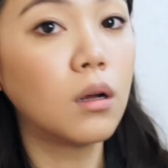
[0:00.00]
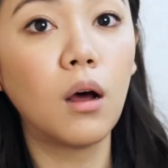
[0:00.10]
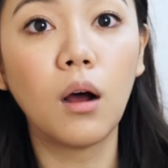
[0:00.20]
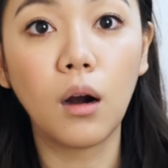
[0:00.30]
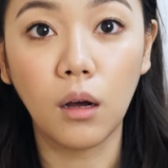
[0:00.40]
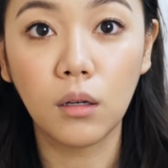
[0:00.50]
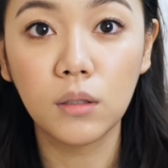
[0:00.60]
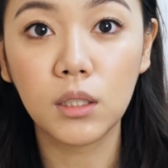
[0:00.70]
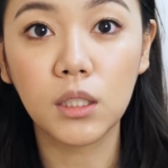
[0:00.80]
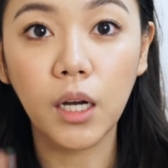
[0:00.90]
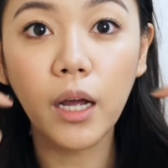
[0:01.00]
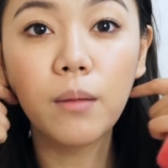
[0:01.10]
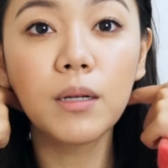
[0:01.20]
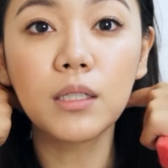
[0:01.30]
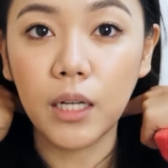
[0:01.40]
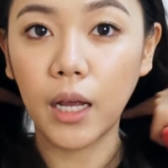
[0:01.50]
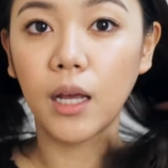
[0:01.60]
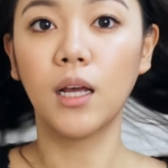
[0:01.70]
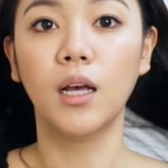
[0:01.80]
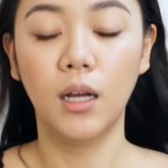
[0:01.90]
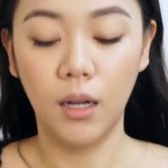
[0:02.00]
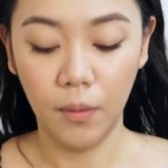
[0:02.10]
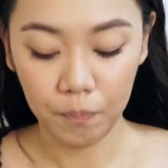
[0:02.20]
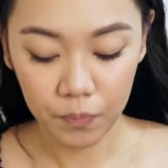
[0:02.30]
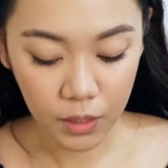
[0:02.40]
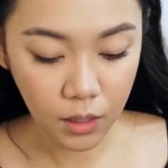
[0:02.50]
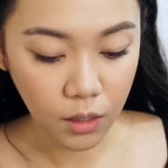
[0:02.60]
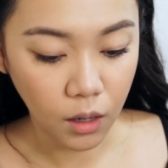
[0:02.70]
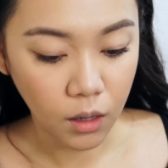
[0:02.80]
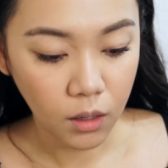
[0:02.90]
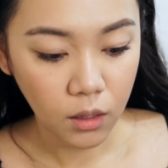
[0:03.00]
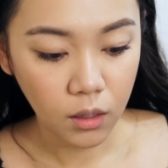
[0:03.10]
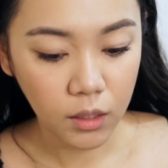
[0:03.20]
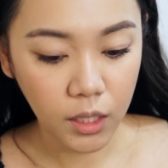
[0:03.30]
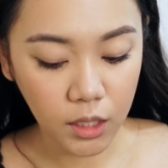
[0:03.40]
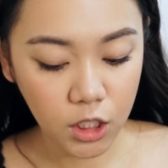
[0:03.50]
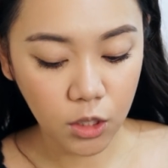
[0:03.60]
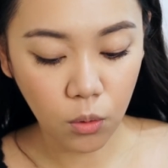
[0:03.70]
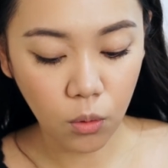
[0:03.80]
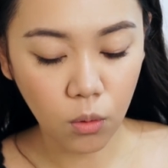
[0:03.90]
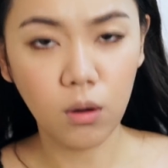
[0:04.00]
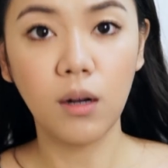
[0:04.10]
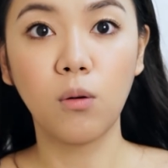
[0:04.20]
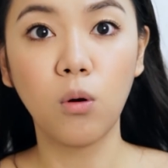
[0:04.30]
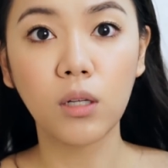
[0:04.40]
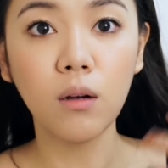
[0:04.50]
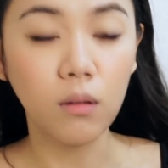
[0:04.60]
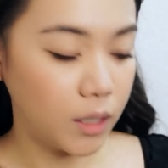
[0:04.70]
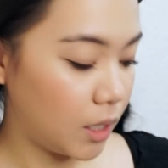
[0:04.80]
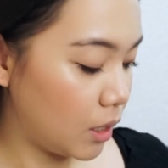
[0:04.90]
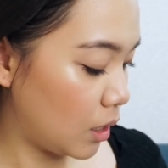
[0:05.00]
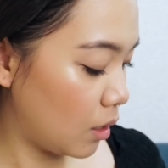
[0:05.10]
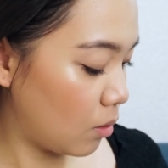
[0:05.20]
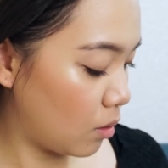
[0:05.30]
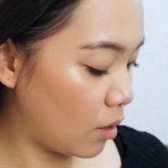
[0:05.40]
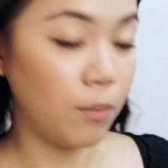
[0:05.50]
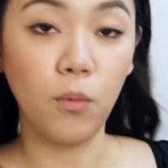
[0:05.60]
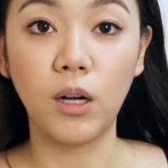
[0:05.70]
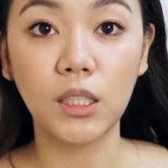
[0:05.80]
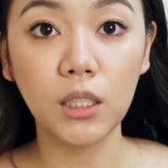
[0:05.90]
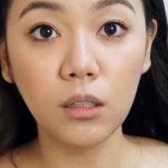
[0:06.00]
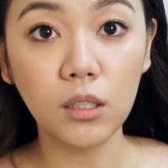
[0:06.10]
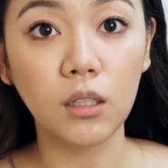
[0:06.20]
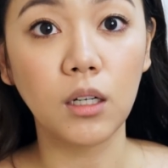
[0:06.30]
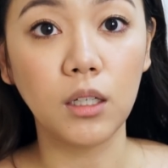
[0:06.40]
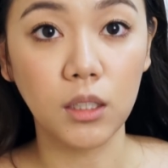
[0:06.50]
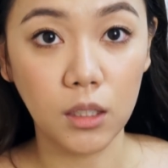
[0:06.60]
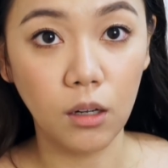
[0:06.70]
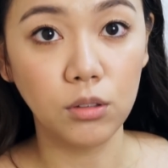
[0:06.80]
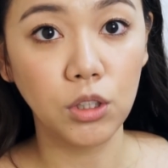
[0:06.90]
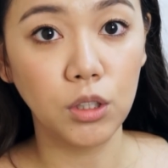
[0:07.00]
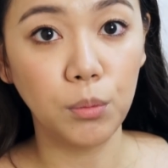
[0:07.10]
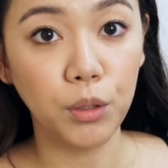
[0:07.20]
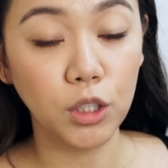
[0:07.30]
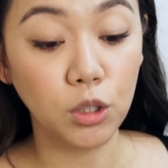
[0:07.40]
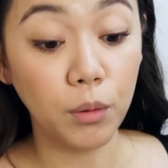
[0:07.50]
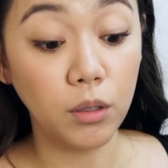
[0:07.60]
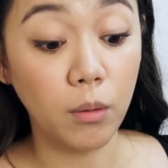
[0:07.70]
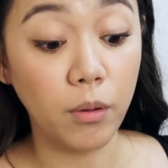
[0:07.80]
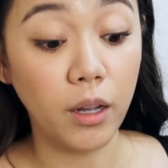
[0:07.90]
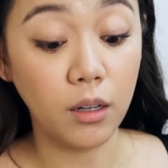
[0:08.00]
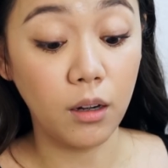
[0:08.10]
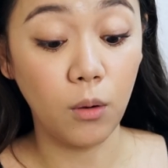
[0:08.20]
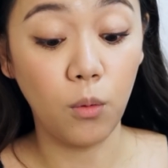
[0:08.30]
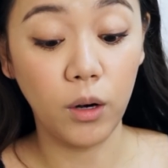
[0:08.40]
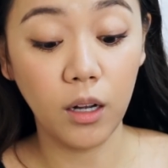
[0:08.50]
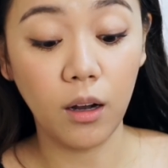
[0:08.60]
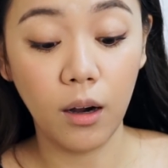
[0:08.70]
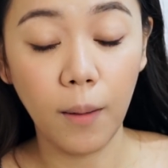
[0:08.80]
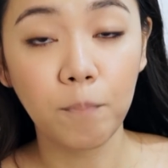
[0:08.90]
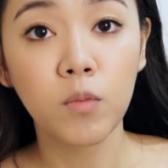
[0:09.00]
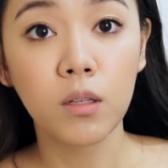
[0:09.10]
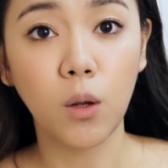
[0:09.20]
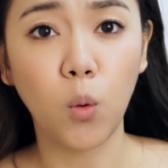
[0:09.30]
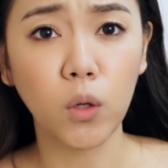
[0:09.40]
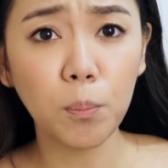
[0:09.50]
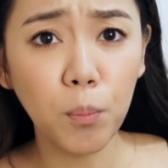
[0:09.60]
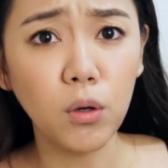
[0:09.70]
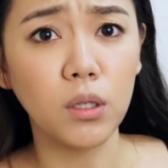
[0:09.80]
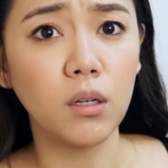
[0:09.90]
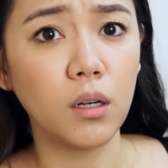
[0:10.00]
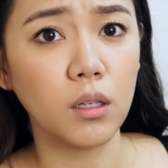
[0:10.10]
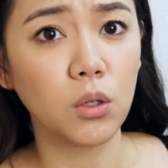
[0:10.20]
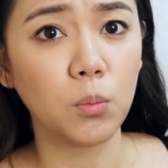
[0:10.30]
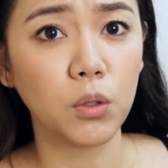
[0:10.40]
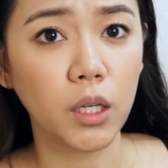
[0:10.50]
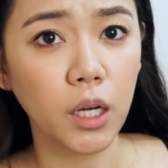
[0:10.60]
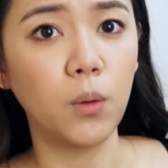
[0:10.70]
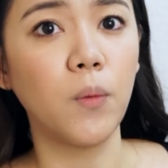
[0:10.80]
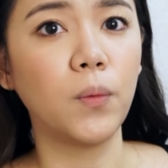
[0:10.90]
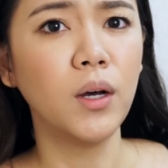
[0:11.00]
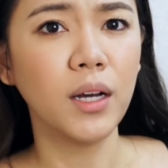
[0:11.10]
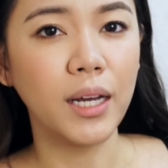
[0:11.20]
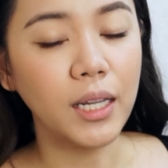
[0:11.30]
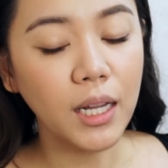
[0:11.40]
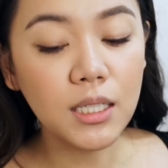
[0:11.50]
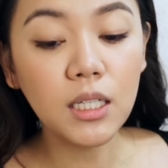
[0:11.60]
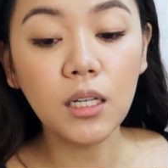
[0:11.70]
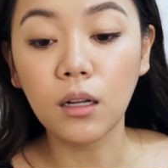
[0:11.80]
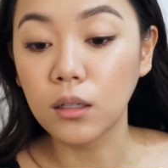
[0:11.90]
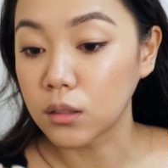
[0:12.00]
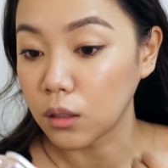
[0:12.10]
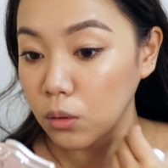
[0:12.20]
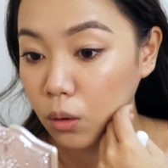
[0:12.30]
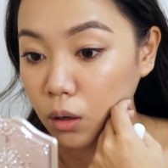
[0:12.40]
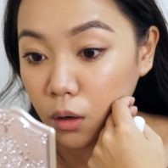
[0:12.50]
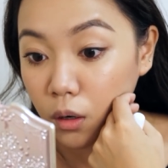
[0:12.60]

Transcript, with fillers: あら、違いますね。なんか、で、私、こう、粉をね、何回も重ねるじゃないですか。普通にプレストパウダーもやってからこれだから。粉っぽくなるかなと思って結構懸念してたんですけど